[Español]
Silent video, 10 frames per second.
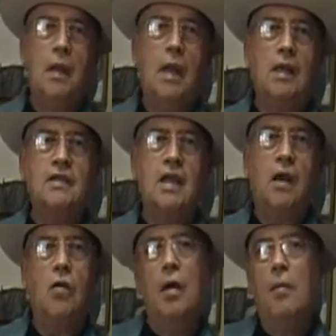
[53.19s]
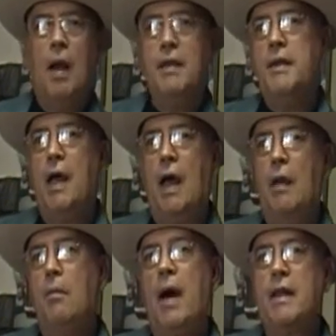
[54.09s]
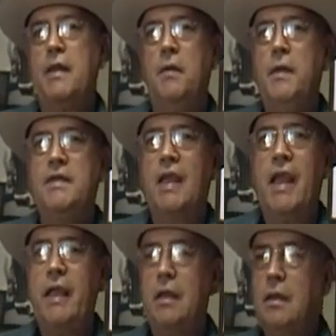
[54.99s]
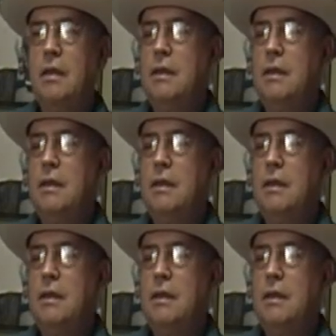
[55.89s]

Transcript: y lanzarnos al mar, de Biscayne.